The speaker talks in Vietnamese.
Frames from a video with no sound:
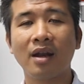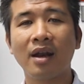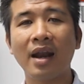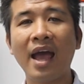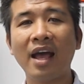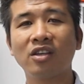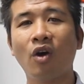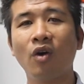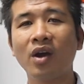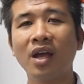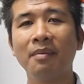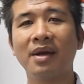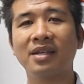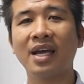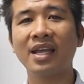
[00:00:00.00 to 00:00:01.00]
đa số khi
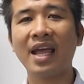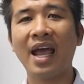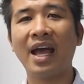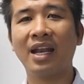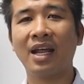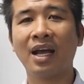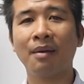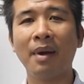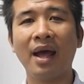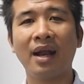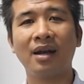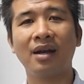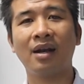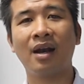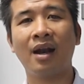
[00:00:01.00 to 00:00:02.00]
mà xây nhà thì các
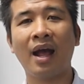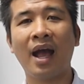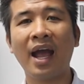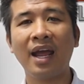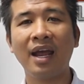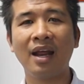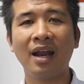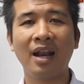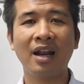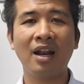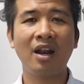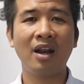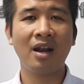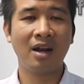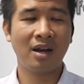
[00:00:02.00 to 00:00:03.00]
bạn hay
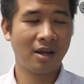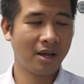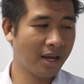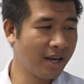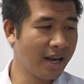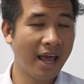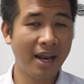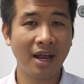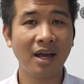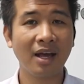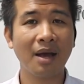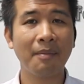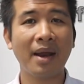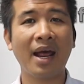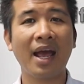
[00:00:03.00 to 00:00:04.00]
cái nền đó,
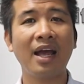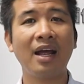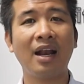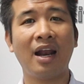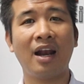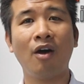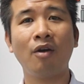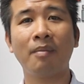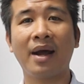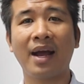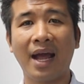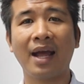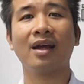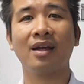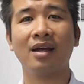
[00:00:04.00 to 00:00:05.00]
các bạn hay là lót bằng
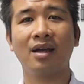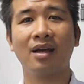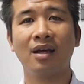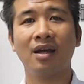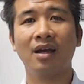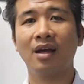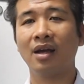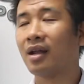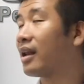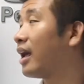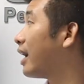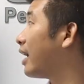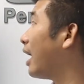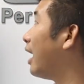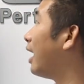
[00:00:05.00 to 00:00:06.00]
gạch.
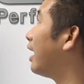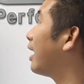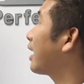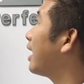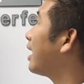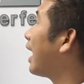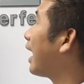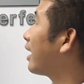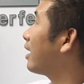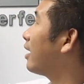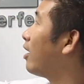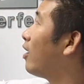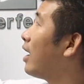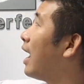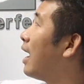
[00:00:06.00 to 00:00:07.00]
Thì cái gạch
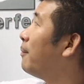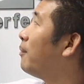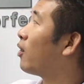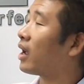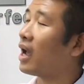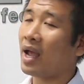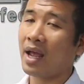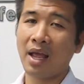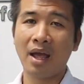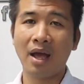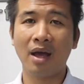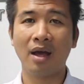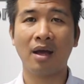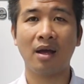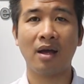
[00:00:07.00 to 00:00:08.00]
nó là một cái
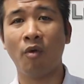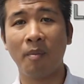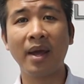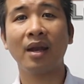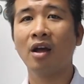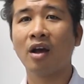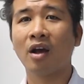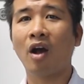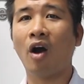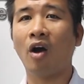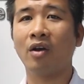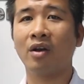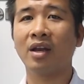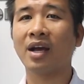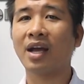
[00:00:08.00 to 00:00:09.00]
phổ biến.
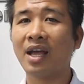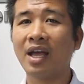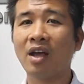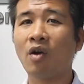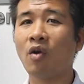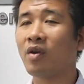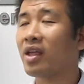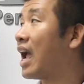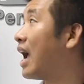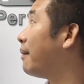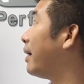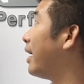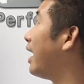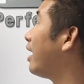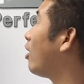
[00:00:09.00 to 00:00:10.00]
Còn những cái ngôi nhà
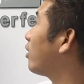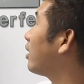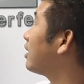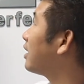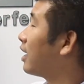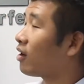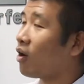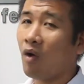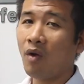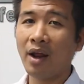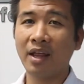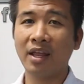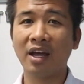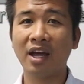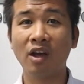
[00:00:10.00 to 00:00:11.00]
mà đã nói tới sàn gỗ là
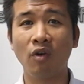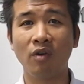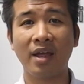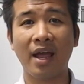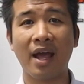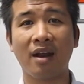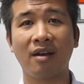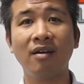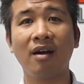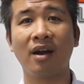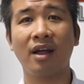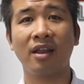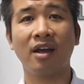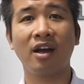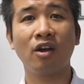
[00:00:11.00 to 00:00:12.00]
những cái ngôi nhà thường
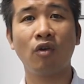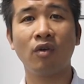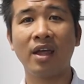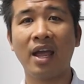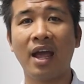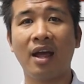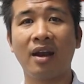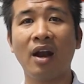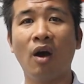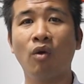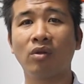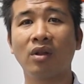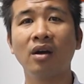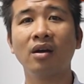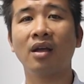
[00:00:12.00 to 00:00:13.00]
là những cái ngôi nhà
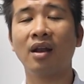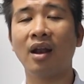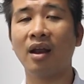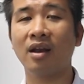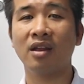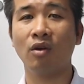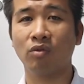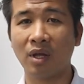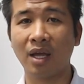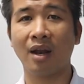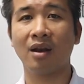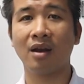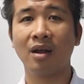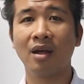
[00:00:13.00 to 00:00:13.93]
đầu tư rất là nhiều tiền.